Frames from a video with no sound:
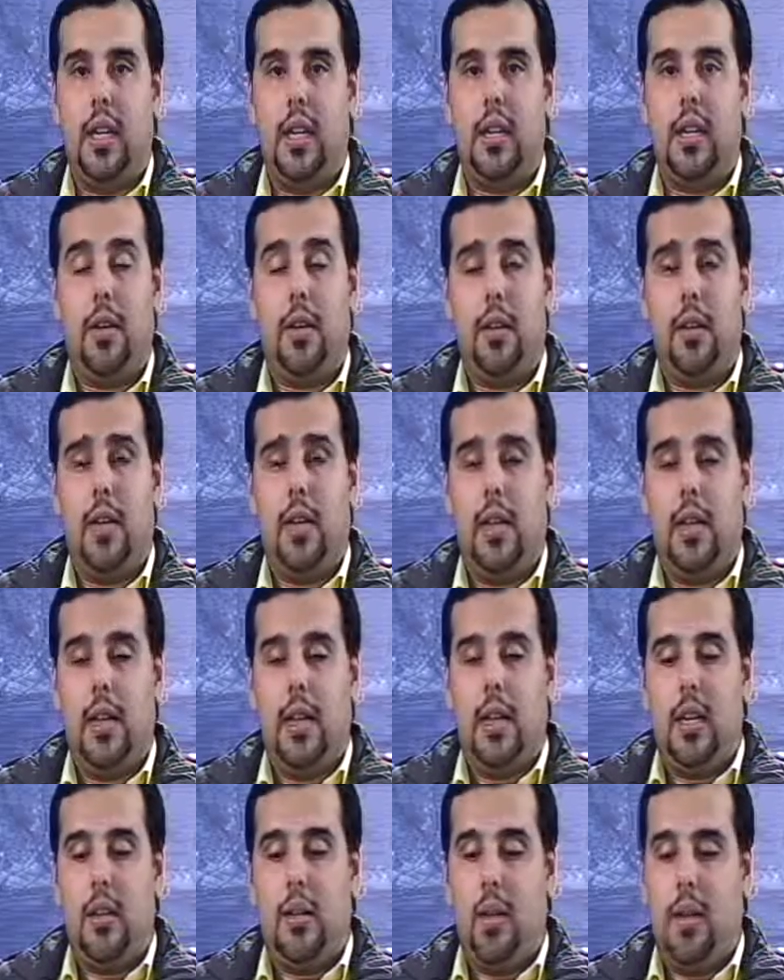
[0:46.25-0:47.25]
día de hoy.
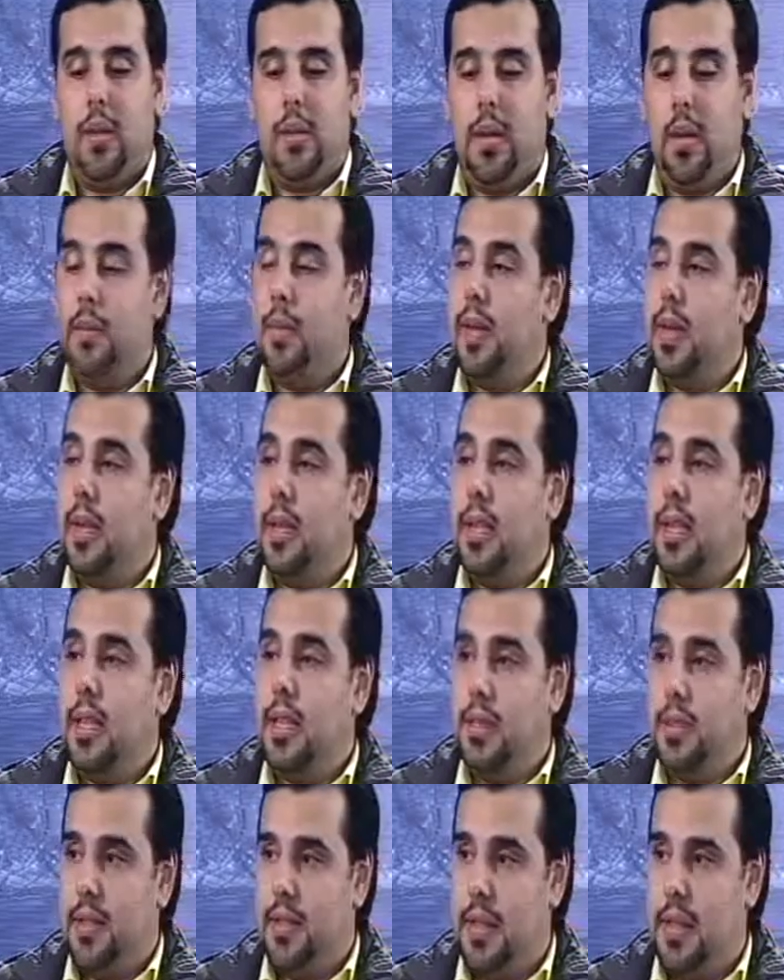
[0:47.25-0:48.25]
Eh, bienvenida,
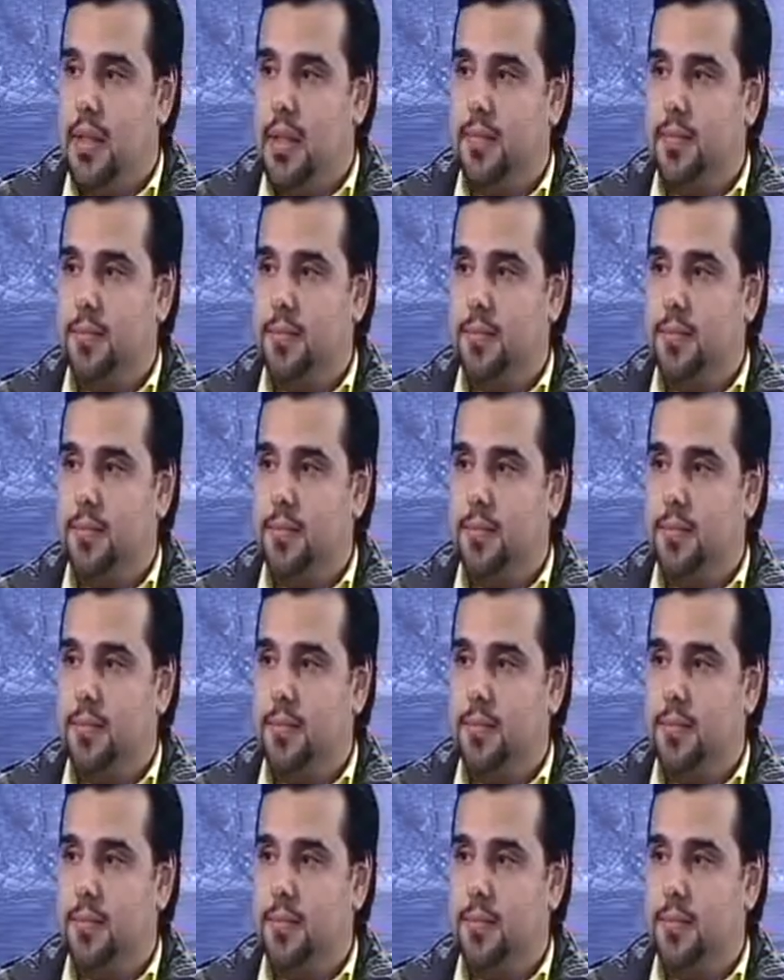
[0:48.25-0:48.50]
Tibisay.